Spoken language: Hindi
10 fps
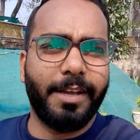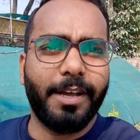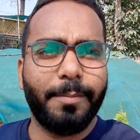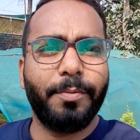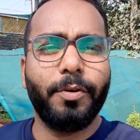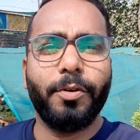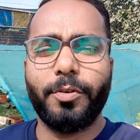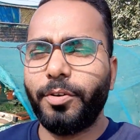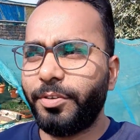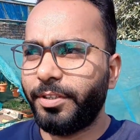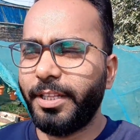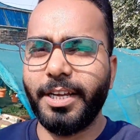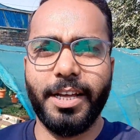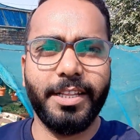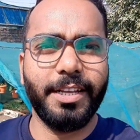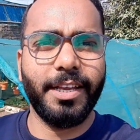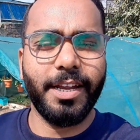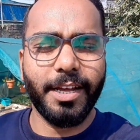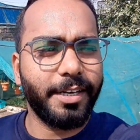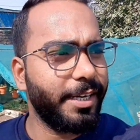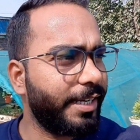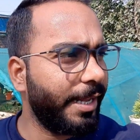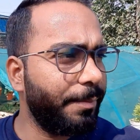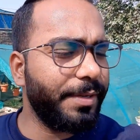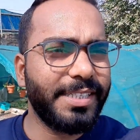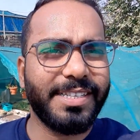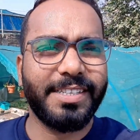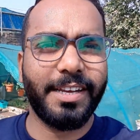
आप लोगों को दिखा देंगे लगाने के टाइम भी जैसे